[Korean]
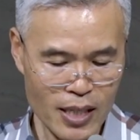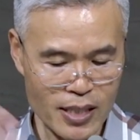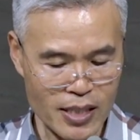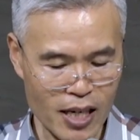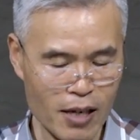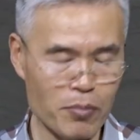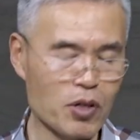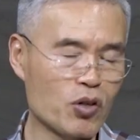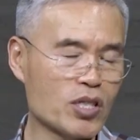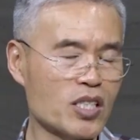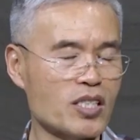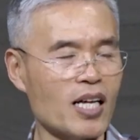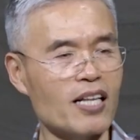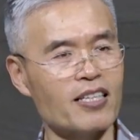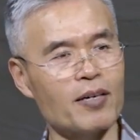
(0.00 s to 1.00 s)
제가 미국에서
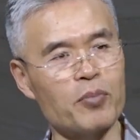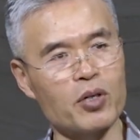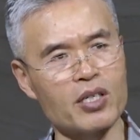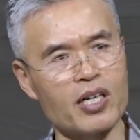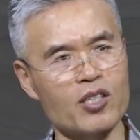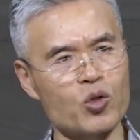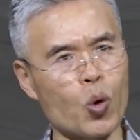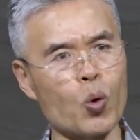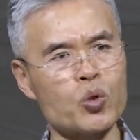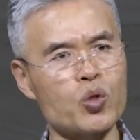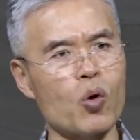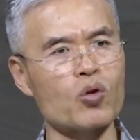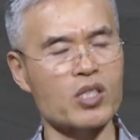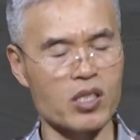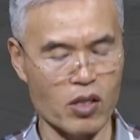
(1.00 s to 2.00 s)
살 때 보니까
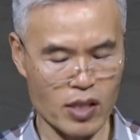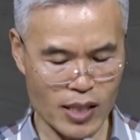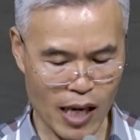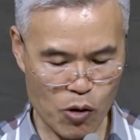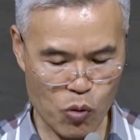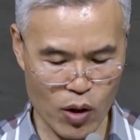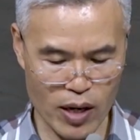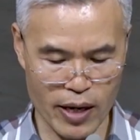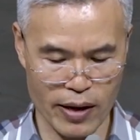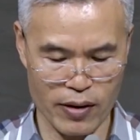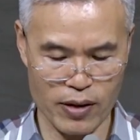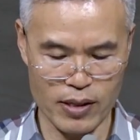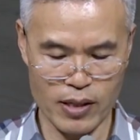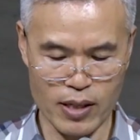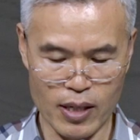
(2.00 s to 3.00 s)
종종 그런 사고가 나요.
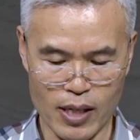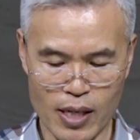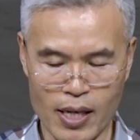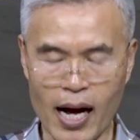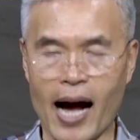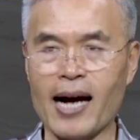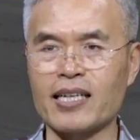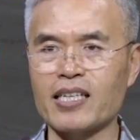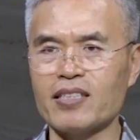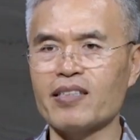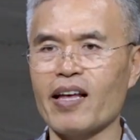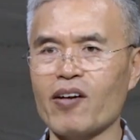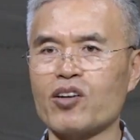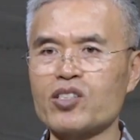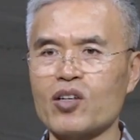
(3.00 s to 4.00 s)
아기
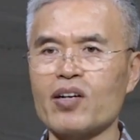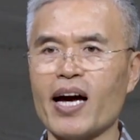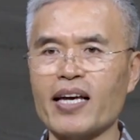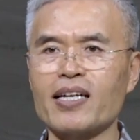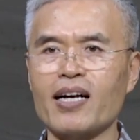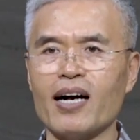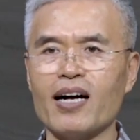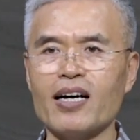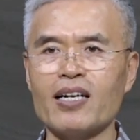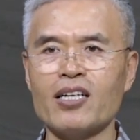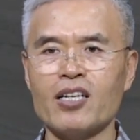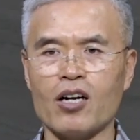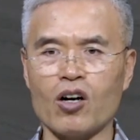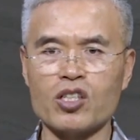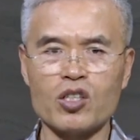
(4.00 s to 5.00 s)
때 어떤 아이가
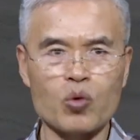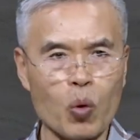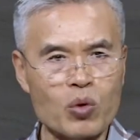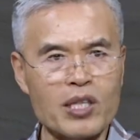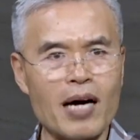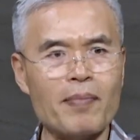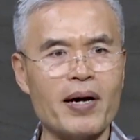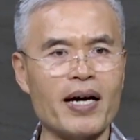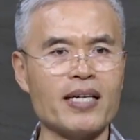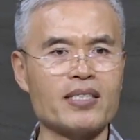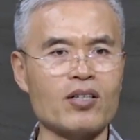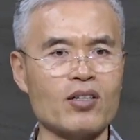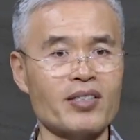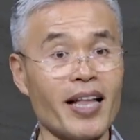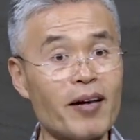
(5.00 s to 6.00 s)
어디
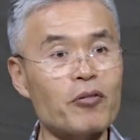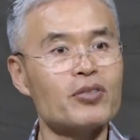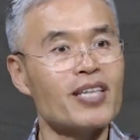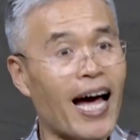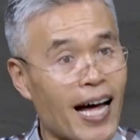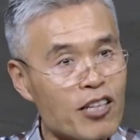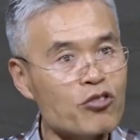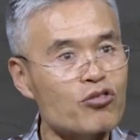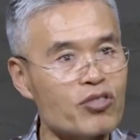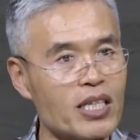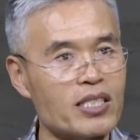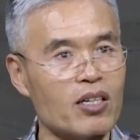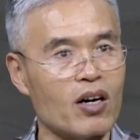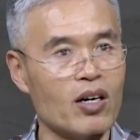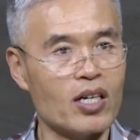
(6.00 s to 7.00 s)
동남아에서 때로는
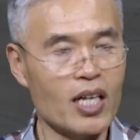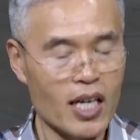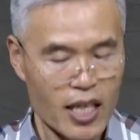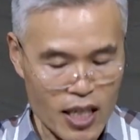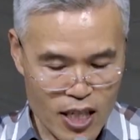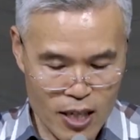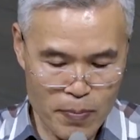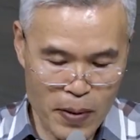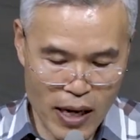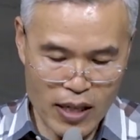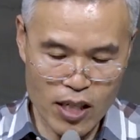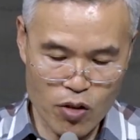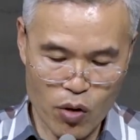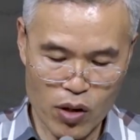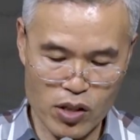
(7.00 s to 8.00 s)
한국에서
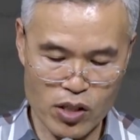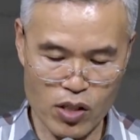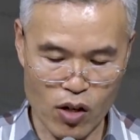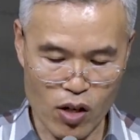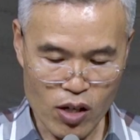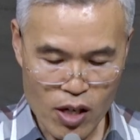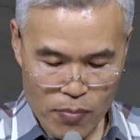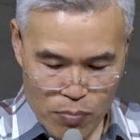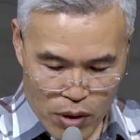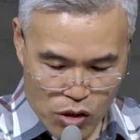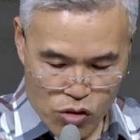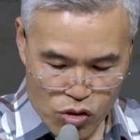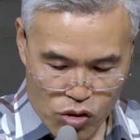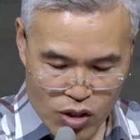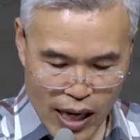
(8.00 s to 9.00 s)
입양이 되어서
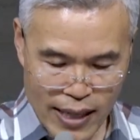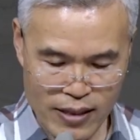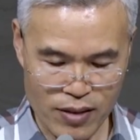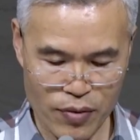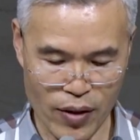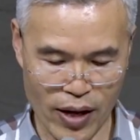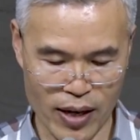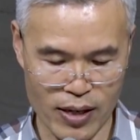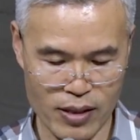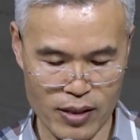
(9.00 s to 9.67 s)
미국으로 갔는데